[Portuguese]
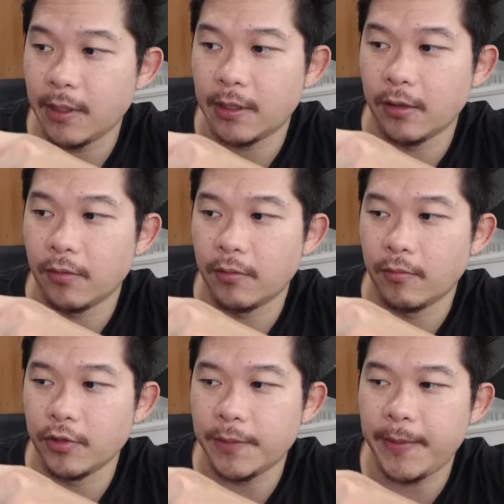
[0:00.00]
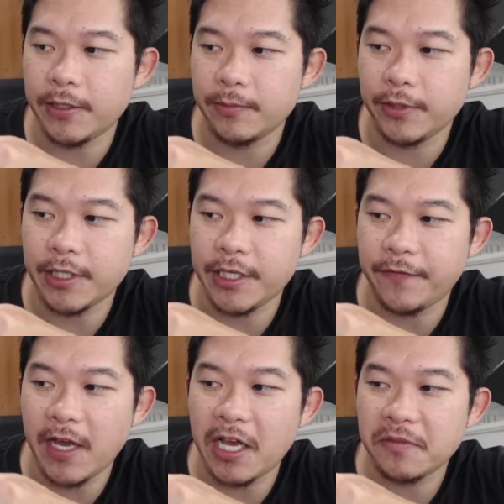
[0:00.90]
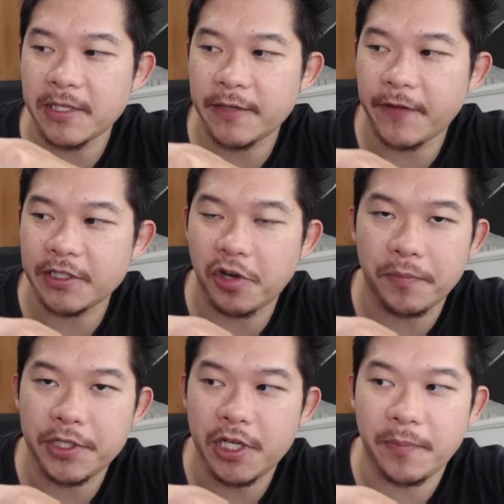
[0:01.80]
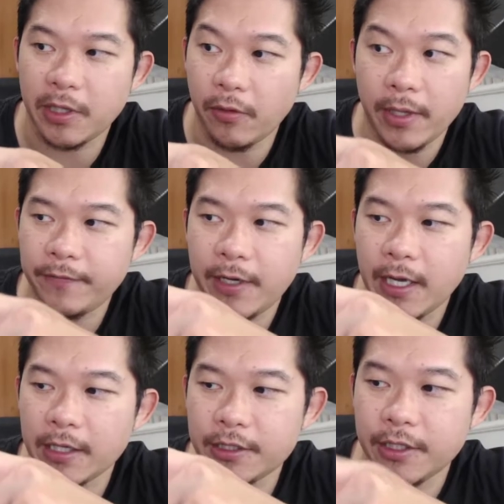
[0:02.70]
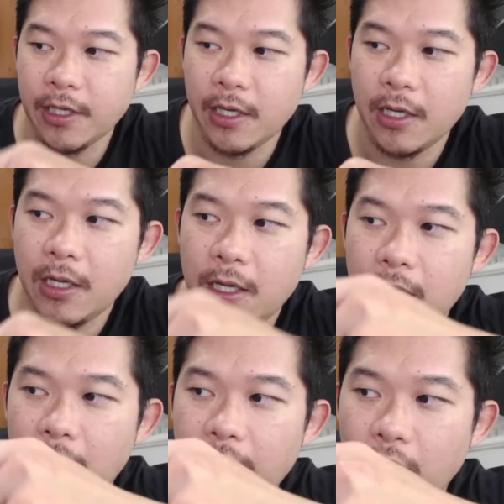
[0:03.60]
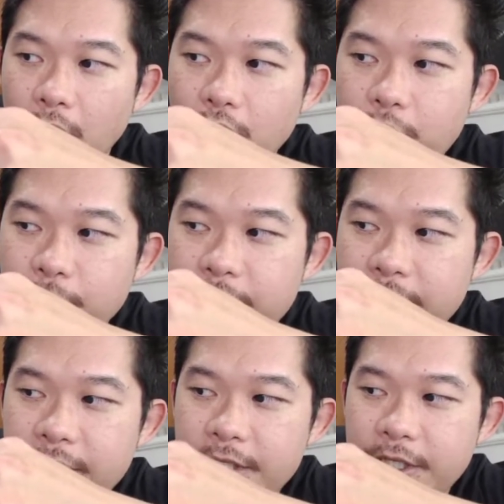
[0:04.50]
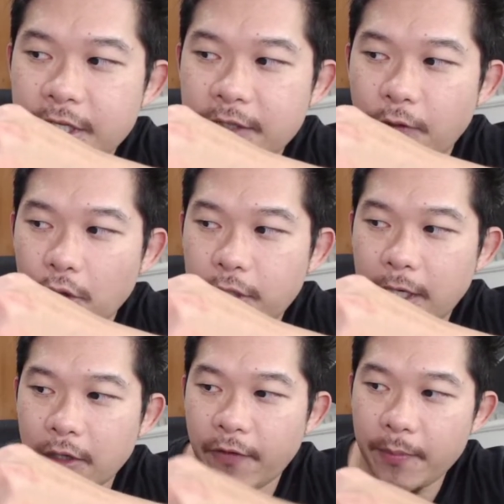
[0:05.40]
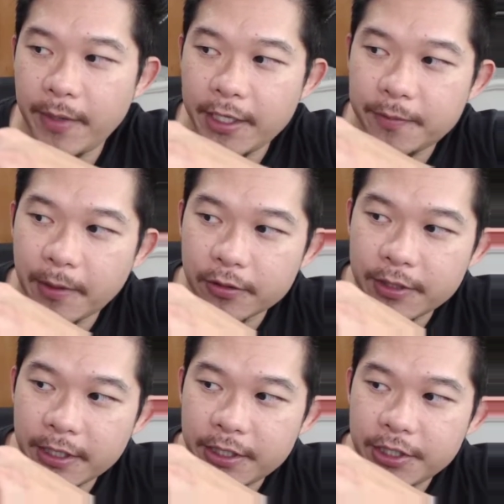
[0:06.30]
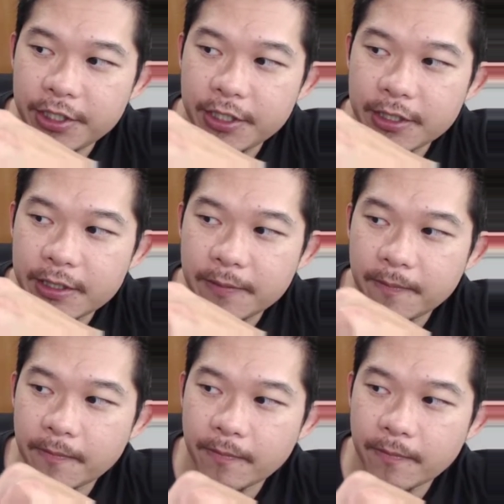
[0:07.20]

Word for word: Então, muita, muita gente fala, ah, mas você faz dropship. Não é verdade. Aí, ó, últimos 15 dias eu vou alterar novamente para os 7 dias.